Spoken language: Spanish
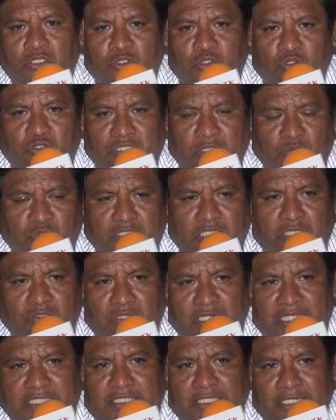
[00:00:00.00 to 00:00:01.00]
nos hemos
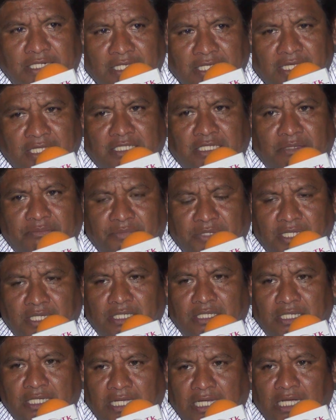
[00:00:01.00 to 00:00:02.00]
dado la tarea
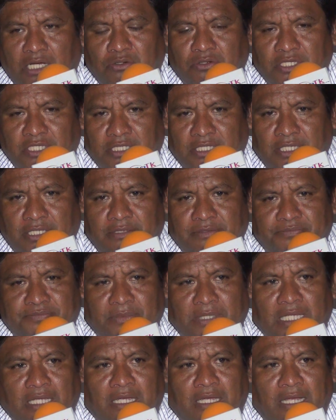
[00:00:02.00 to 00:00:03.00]
también ya ahorita
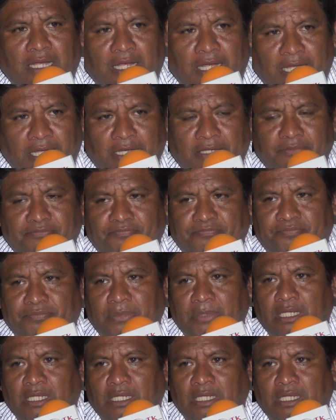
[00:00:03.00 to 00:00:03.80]
a